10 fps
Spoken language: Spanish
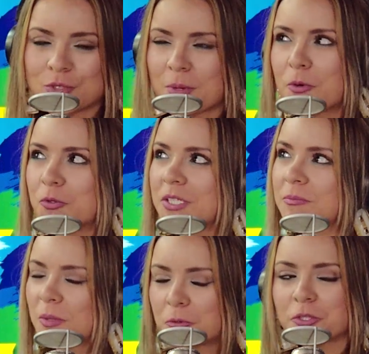me gustan,
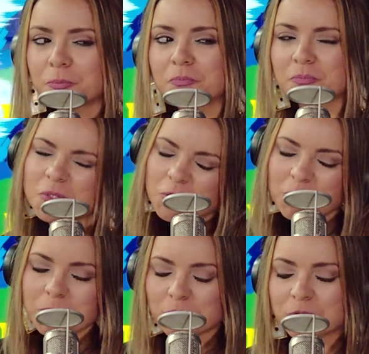me gustan, tengo mis
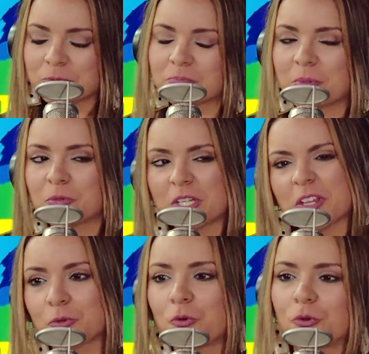moods, me gusta de
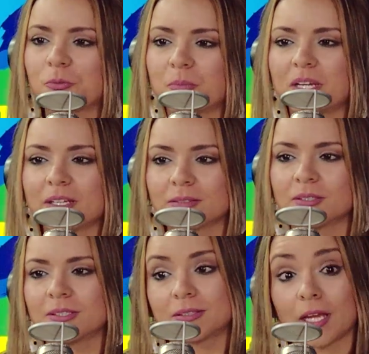todo, en verdad.
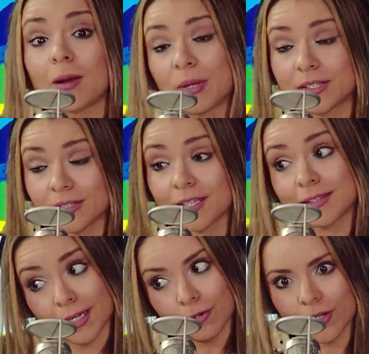Eh, aparte de que
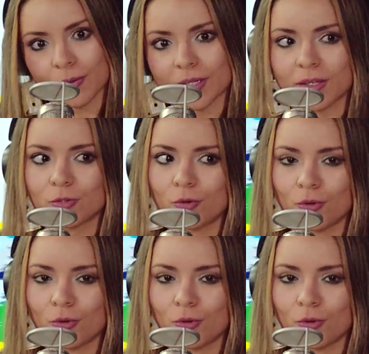tengo que, ver de todo.